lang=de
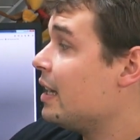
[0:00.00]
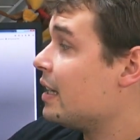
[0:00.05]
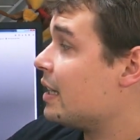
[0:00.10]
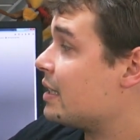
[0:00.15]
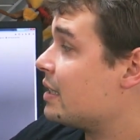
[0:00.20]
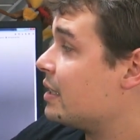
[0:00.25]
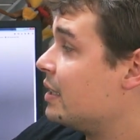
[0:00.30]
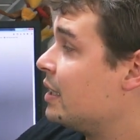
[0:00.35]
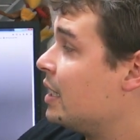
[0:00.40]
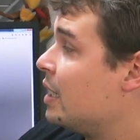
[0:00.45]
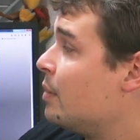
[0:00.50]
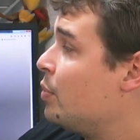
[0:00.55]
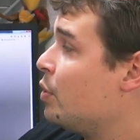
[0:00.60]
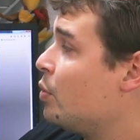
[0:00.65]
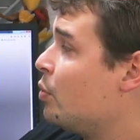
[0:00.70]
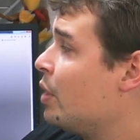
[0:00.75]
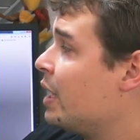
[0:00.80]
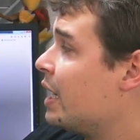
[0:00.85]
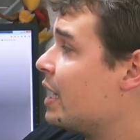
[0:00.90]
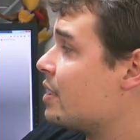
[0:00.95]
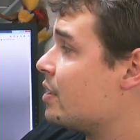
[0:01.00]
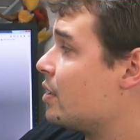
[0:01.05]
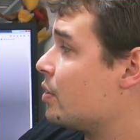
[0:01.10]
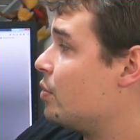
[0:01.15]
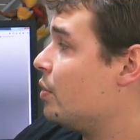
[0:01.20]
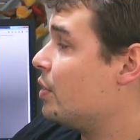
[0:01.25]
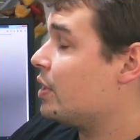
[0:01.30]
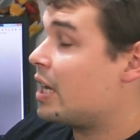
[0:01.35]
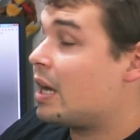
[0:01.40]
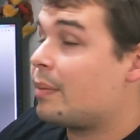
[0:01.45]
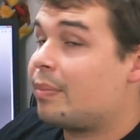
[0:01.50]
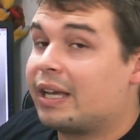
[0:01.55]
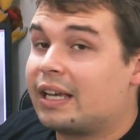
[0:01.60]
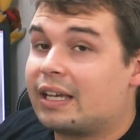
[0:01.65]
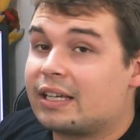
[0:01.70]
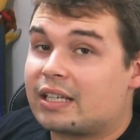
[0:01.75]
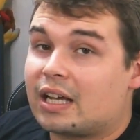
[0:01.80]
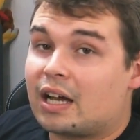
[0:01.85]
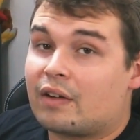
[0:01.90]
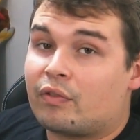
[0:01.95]
Das, die GPU-Länge ist natürlich
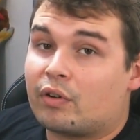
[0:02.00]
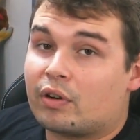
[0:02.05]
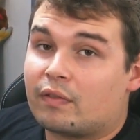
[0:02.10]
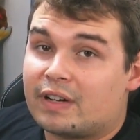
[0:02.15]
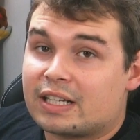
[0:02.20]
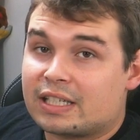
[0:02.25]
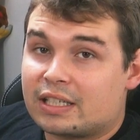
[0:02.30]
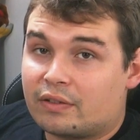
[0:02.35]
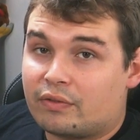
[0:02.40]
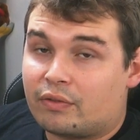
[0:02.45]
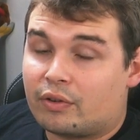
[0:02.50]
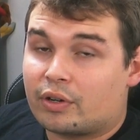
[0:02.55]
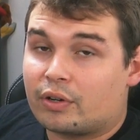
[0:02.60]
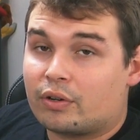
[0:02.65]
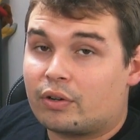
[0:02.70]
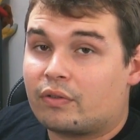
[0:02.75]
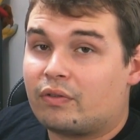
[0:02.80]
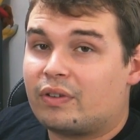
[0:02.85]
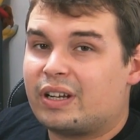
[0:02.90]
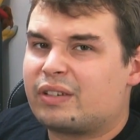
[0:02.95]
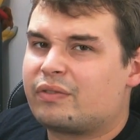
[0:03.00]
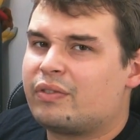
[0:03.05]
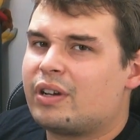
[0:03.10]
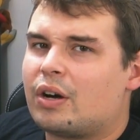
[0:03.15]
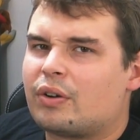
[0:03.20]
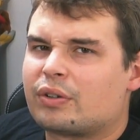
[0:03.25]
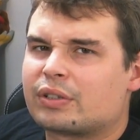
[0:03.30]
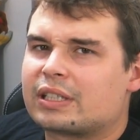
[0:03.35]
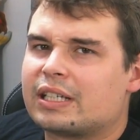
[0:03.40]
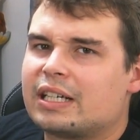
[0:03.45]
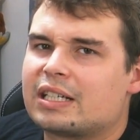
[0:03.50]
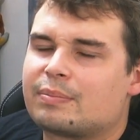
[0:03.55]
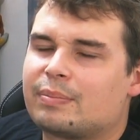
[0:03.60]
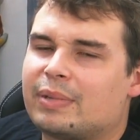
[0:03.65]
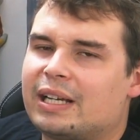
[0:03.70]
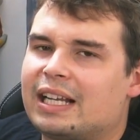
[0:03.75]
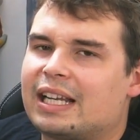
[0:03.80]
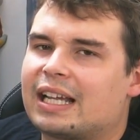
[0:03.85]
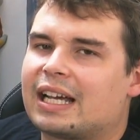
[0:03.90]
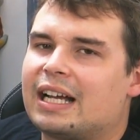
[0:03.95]
abhängig davon, was ihr vorne noch vielleicht für
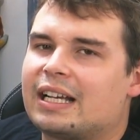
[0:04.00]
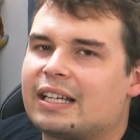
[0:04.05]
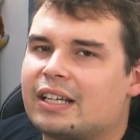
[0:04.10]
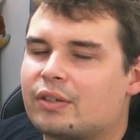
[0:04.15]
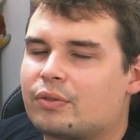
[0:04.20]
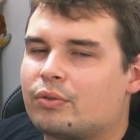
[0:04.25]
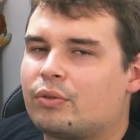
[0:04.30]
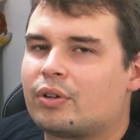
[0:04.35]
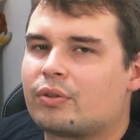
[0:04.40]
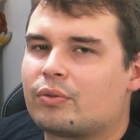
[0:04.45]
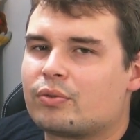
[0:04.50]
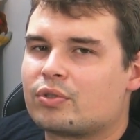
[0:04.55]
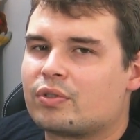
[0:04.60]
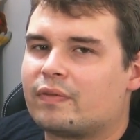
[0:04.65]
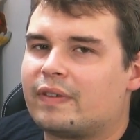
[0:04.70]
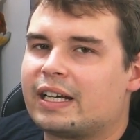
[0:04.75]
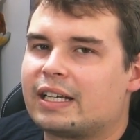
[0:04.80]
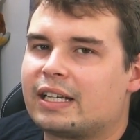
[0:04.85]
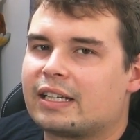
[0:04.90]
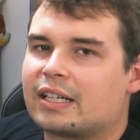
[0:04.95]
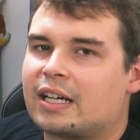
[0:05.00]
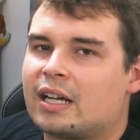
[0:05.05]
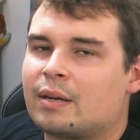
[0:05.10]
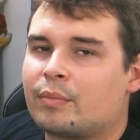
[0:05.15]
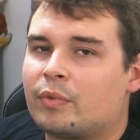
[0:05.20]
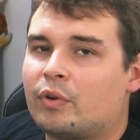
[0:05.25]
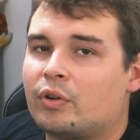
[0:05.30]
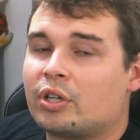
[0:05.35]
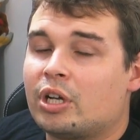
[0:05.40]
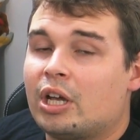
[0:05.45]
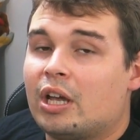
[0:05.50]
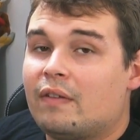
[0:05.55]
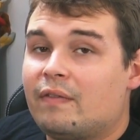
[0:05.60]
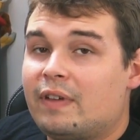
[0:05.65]
Ausgleichsbehälter, Radiatoren und so weiter dran baut.